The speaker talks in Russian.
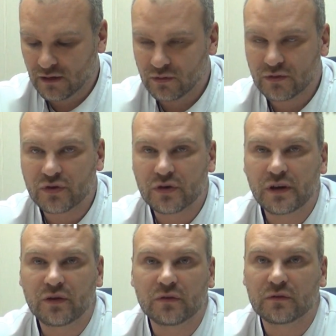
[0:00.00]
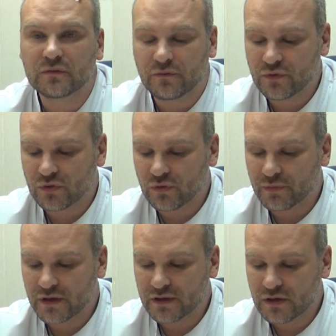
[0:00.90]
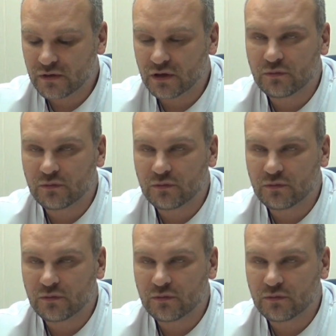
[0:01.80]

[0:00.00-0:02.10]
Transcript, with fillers: Но, к сожалению, все, что произошло,